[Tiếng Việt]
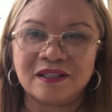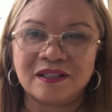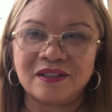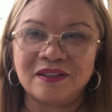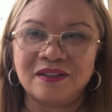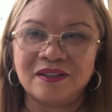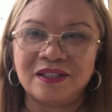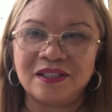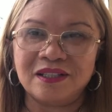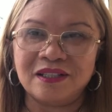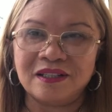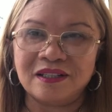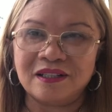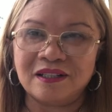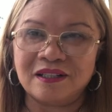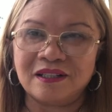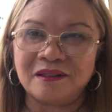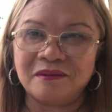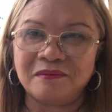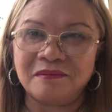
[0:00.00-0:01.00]
người
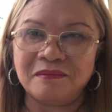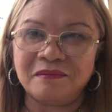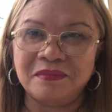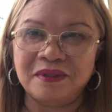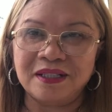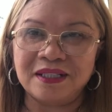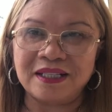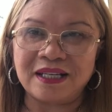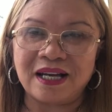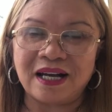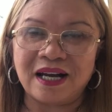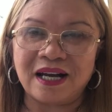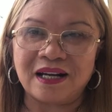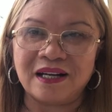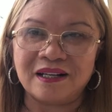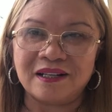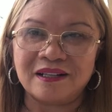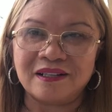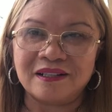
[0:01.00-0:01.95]
ờ, mướn nhà